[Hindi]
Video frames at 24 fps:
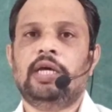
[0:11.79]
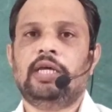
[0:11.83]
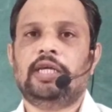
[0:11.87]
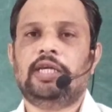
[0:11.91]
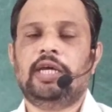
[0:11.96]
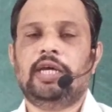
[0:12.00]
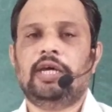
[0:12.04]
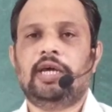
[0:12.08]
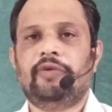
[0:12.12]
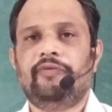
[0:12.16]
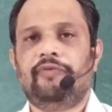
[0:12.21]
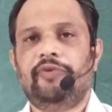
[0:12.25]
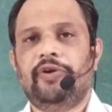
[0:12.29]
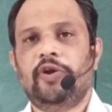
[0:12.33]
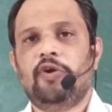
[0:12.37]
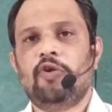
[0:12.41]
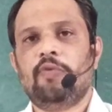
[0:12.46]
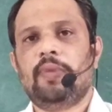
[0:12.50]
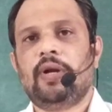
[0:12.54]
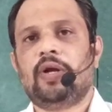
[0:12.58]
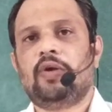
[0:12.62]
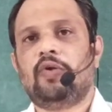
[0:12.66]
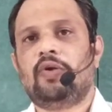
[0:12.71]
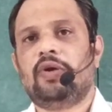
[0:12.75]
ये वीडियो
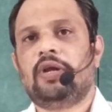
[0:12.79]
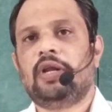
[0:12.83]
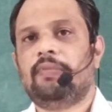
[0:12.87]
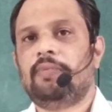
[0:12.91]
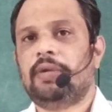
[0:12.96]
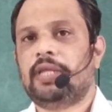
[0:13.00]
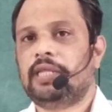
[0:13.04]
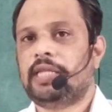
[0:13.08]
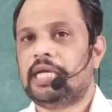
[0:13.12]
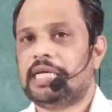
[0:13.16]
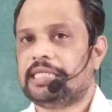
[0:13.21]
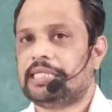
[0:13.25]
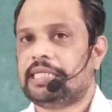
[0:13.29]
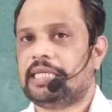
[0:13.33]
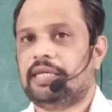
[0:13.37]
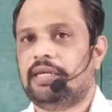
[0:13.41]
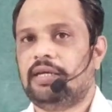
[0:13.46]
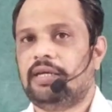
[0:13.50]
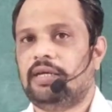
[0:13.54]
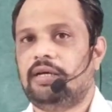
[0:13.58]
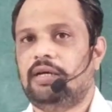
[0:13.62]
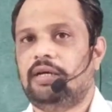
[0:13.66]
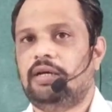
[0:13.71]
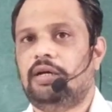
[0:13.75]
में टोटल में दस
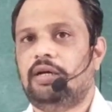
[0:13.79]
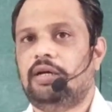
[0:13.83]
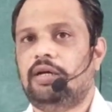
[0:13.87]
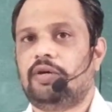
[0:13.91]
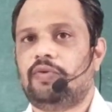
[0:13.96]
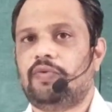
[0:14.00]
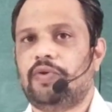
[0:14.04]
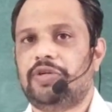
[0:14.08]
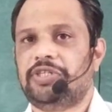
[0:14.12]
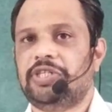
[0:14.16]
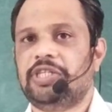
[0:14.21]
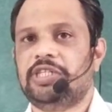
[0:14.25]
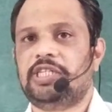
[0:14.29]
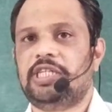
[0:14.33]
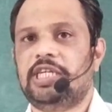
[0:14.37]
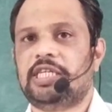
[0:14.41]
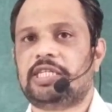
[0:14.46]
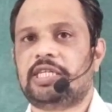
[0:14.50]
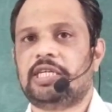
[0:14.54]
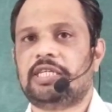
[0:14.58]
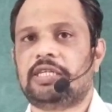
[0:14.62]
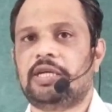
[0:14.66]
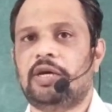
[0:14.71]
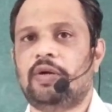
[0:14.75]
क्वेश्चन
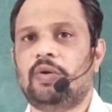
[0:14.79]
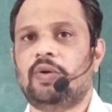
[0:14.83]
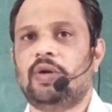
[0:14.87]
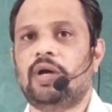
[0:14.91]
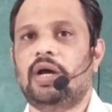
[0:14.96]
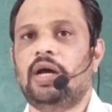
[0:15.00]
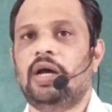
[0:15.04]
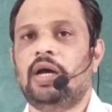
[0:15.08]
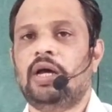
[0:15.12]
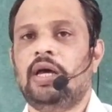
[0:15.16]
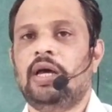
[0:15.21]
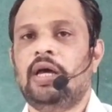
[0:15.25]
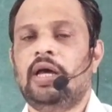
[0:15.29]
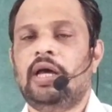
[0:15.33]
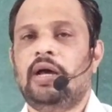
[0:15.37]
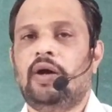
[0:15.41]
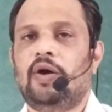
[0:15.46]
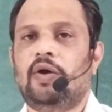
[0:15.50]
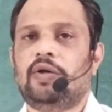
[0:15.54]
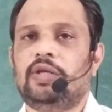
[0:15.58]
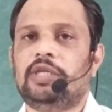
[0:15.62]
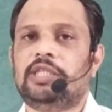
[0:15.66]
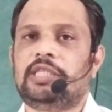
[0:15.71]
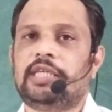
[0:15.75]
डिस्कस करूँगा
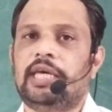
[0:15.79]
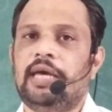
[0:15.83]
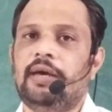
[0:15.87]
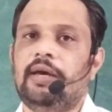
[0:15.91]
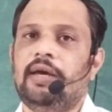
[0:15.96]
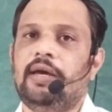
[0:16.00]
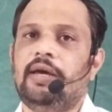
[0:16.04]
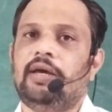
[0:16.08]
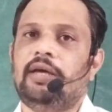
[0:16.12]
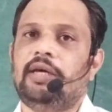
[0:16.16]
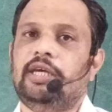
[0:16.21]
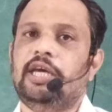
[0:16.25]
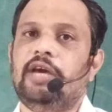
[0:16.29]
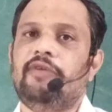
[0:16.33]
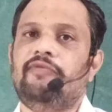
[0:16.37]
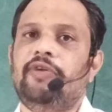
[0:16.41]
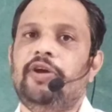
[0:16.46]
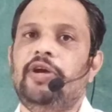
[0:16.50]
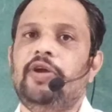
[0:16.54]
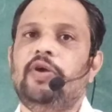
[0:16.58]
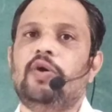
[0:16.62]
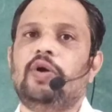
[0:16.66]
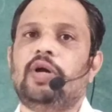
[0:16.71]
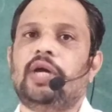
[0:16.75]
और इसके ये
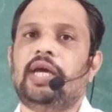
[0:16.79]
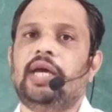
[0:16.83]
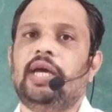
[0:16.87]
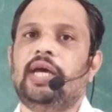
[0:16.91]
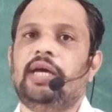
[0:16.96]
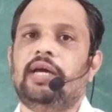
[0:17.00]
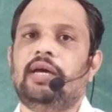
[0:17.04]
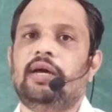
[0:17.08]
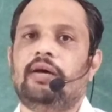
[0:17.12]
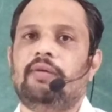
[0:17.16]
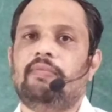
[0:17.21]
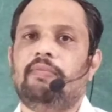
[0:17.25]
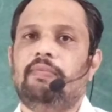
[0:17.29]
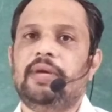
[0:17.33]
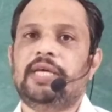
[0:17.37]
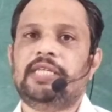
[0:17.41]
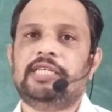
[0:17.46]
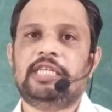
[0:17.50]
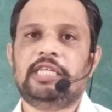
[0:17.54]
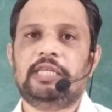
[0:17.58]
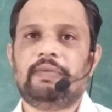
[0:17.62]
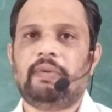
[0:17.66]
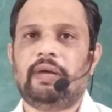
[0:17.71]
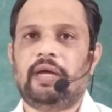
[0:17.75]
वीडियो के
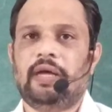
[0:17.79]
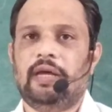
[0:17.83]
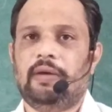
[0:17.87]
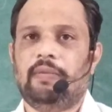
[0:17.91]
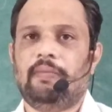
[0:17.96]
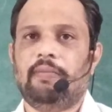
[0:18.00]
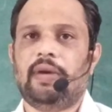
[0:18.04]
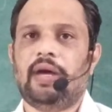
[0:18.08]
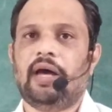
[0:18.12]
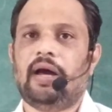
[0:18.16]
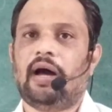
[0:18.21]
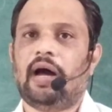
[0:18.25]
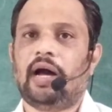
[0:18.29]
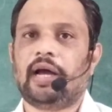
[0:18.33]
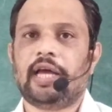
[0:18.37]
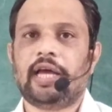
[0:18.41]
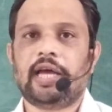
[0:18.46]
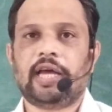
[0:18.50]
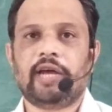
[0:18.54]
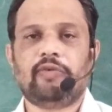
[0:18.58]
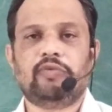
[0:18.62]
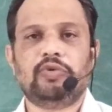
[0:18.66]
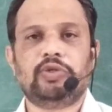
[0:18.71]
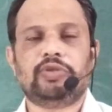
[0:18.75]
बेसिस पे मैं आगे
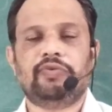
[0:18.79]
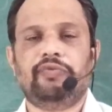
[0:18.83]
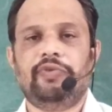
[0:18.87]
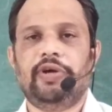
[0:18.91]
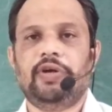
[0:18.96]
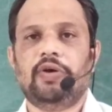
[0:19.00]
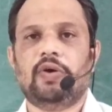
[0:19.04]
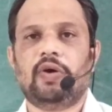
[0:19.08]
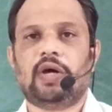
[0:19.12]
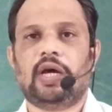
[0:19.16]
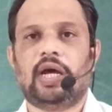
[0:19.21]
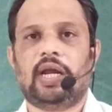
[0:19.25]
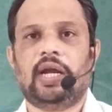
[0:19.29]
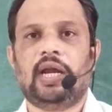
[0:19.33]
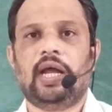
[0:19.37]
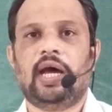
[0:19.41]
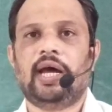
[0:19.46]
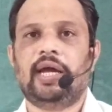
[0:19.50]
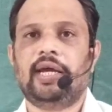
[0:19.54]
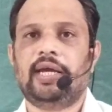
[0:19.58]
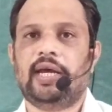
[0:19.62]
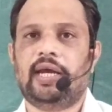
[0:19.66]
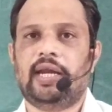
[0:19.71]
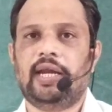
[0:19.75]
की कुछ वीडियो करना
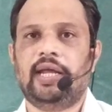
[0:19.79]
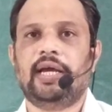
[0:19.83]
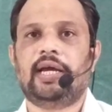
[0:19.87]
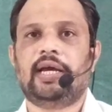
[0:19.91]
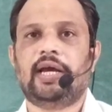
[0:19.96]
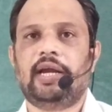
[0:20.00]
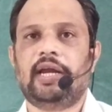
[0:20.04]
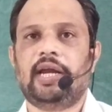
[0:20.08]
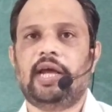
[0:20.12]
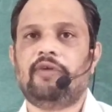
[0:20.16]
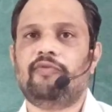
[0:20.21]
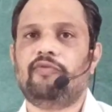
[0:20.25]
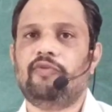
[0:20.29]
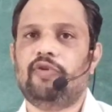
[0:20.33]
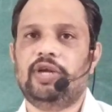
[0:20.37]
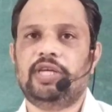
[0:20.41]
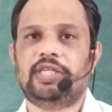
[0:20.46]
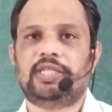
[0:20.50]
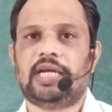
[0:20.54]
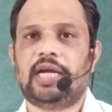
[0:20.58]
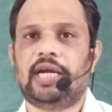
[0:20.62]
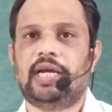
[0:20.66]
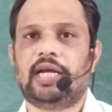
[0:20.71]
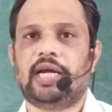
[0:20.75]
है या नहीं करना है वो
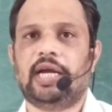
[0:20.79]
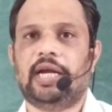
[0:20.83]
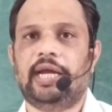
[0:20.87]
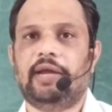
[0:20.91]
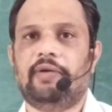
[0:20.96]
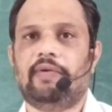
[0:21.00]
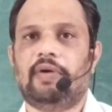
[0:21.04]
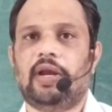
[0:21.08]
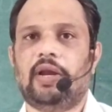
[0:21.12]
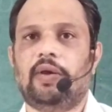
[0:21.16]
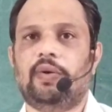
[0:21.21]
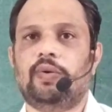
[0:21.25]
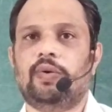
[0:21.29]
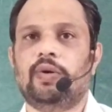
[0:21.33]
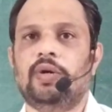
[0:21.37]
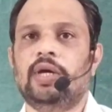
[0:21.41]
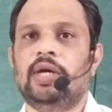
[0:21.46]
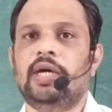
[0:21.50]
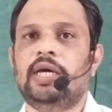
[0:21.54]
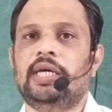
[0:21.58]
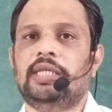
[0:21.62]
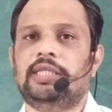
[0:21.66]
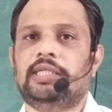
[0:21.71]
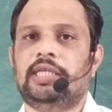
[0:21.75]
डिसाइड करने वाला हूँ
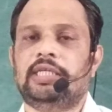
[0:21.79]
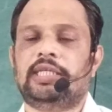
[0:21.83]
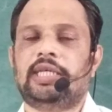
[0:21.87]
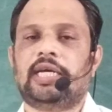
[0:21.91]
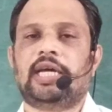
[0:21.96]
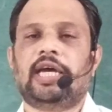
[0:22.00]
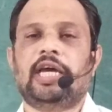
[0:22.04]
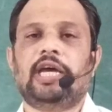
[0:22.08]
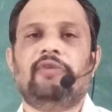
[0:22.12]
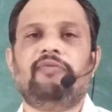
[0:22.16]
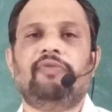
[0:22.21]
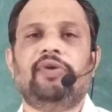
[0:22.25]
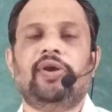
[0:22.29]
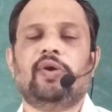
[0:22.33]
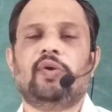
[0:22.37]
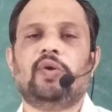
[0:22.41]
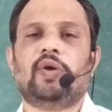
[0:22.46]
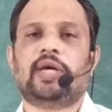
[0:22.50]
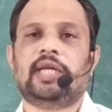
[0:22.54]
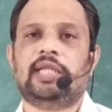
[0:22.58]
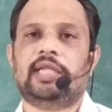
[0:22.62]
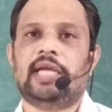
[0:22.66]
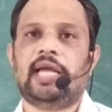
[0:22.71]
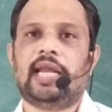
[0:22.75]
जैसे कि ये वीडियो को
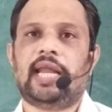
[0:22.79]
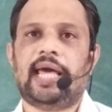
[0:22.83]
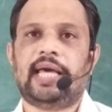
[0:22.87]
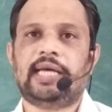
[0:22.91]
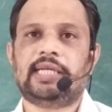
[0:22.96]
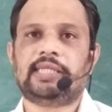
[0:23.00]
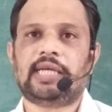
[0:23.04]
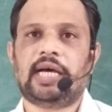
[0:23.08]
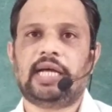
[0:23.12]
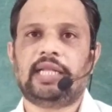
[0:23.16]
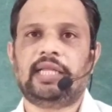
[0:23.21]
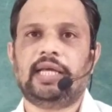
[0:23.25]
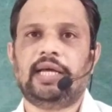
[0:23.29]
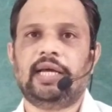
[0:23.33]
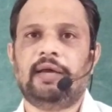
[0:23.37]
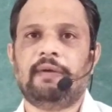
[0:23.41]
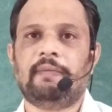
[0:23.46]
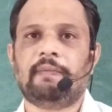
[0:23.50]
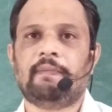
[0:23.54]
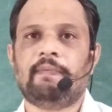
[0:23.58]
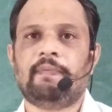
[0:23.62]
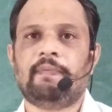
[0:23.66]
कितने लाइक्स आते हैं